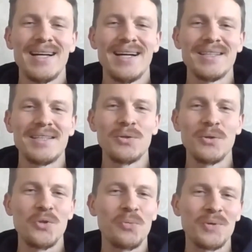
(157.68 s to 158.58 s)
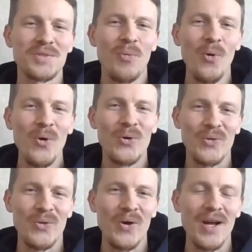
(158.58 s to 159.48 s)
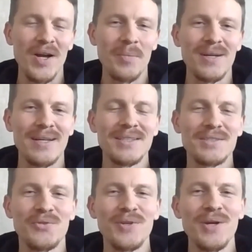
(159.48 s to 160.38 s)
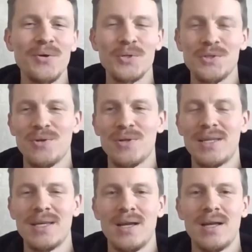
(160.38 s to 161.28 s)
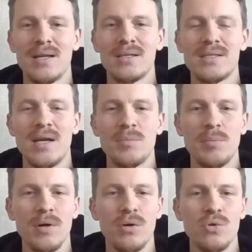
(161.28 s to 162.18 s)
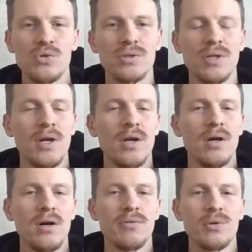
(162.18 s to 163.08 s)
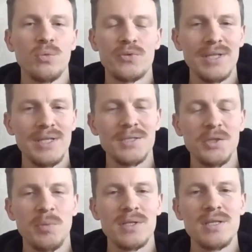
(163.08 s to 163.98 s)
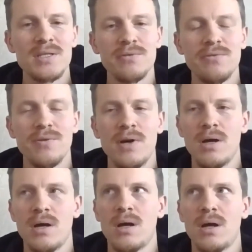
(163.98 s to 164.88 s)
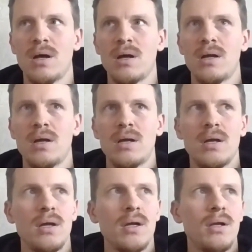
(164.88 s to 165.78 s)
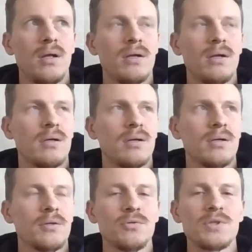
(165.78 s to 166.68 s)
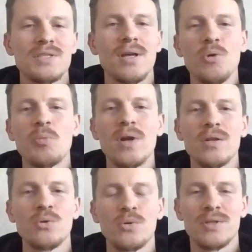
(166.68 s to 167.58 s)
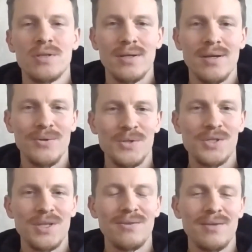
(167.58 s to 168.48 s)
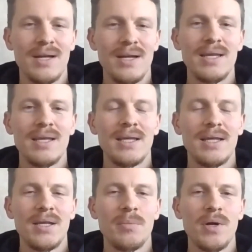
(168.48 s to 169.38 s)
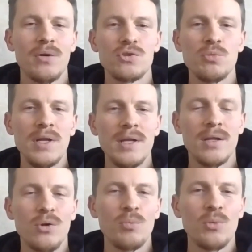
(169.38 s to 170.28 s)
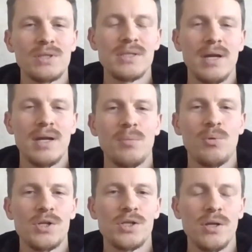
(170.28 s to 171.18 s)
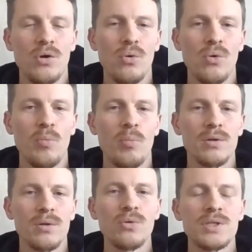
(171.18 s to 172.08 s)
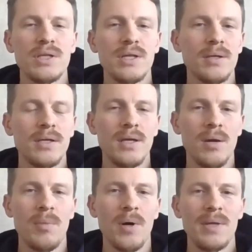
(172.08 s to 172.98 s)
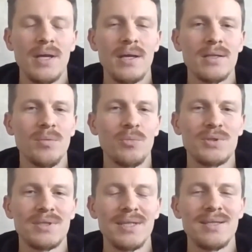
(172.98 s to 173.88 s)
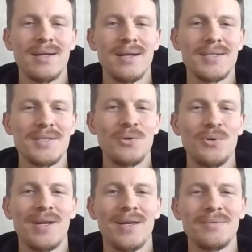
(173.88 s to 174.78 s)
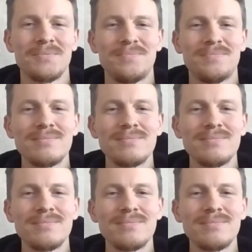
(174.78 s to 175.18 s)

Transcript: а, не то чтобы сбоку, но как бы сверху, что ли. Я сам не погружен а, вглубь всех этих процессов, а ну, создаю продукт, короче говоря. И мое выступление, оно будет скорее больше о продукте и обо мне. Это будет такая история,